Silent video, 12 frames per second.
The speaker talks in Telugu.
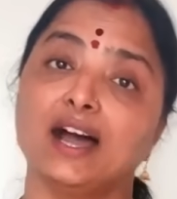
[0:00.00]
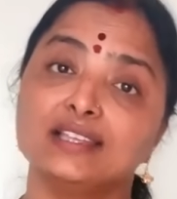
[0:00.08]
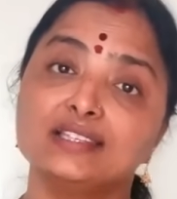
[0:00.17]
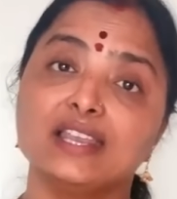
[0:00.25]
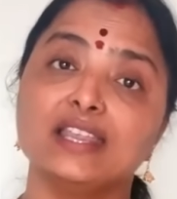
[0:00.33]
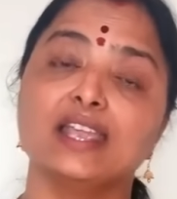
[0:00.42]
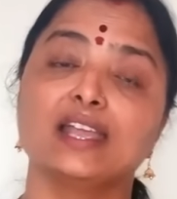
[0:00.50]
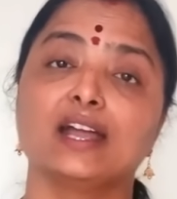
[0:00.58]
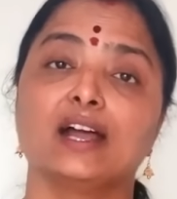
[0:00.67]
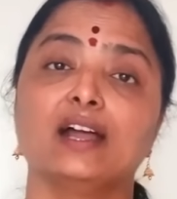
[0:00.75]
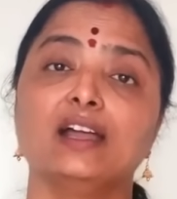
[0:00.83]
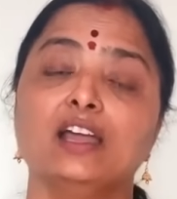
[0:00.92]

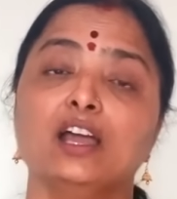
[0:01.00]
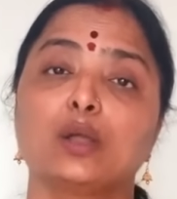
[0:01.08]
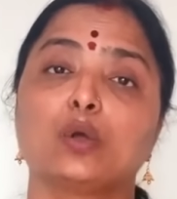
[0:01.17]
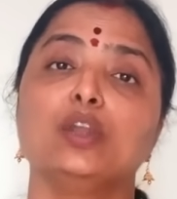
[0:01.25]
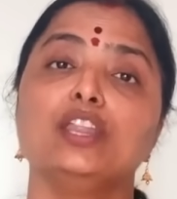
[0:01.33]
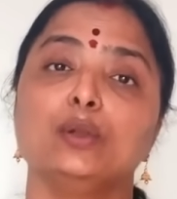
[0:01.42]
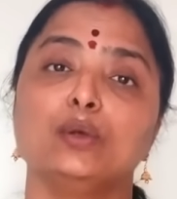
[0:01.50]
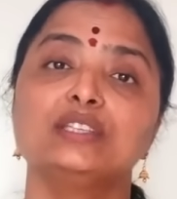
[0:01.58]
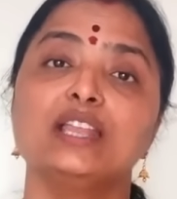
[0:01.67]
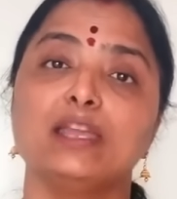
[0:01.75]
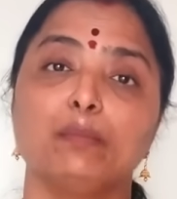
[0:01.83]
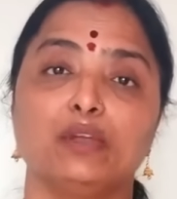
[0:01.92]
ఆశ్చర్యంగా కొన్ని
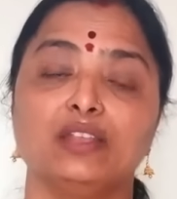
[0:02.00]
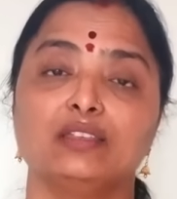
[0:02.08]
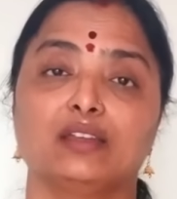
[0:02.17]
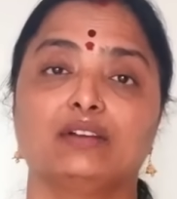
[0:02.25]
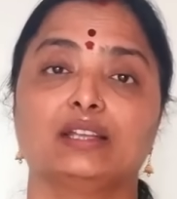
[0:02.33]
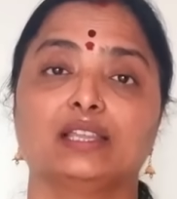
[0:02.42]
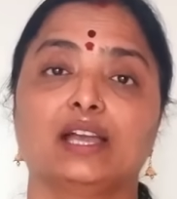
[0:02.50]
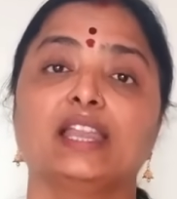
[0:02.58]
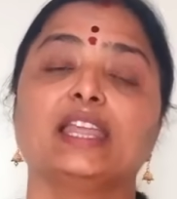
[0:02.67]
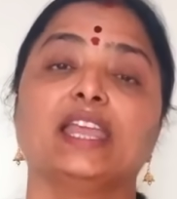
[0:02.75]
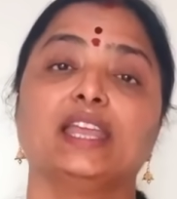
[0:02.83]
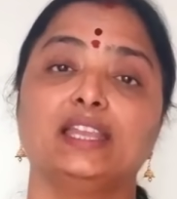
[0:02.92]
రోజులు అయిపోయిన తర్వాత
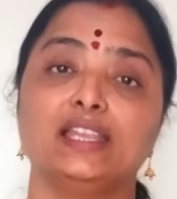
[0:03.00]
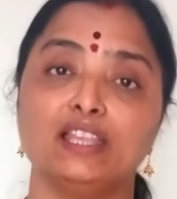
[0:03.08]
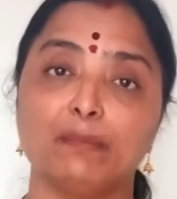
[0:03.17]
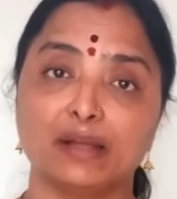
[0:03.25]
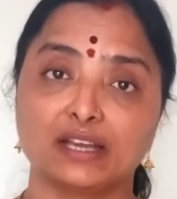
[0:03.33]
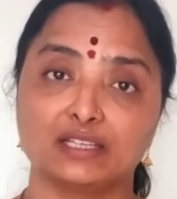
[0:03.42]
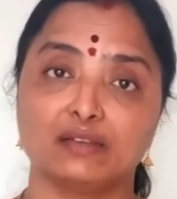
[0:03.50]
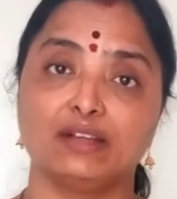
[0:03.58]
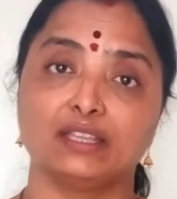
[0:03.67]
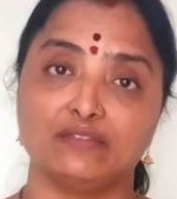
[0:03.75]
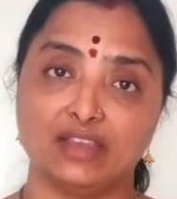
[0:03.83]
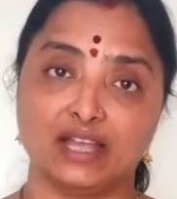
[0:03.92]
ఆయనకి ఏదైతే
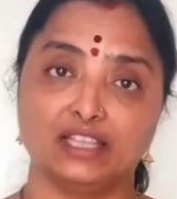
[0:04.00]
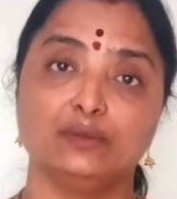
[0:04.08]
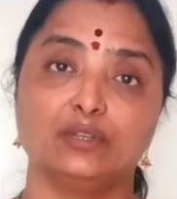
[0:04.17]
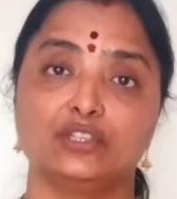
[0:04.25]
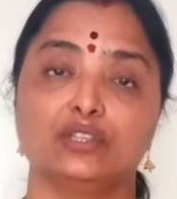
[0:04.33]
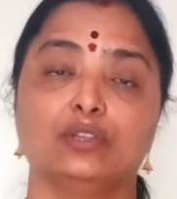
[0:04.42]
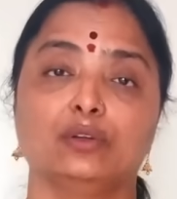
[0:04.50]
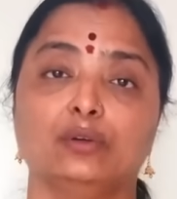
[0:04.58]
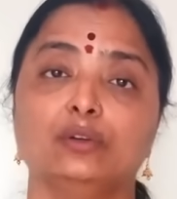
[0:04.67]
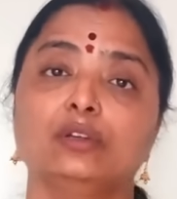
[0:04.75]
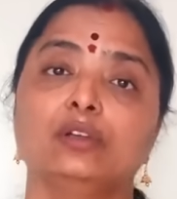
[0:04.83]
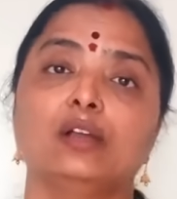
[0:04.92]
పక్షవాత వ్యాధి వచ్చిందో
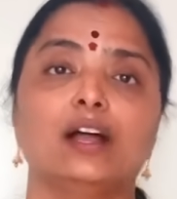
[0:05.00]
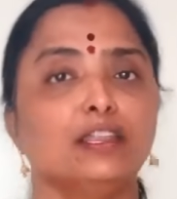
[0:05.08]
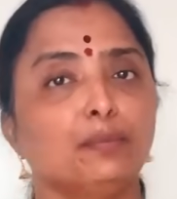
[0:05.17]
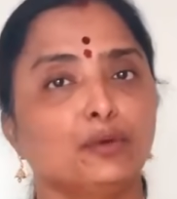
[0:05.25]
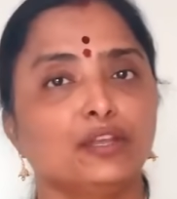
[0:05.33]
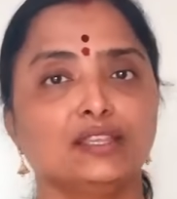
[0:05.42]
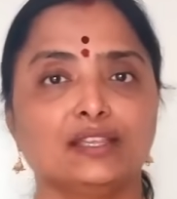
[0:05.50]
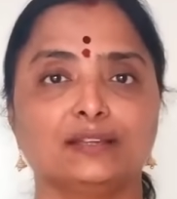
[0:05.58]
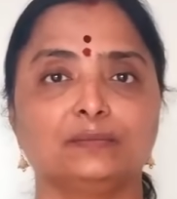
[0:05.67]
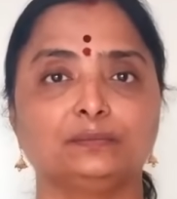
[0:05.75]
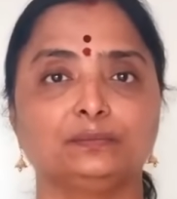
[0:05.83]
అది పోయింది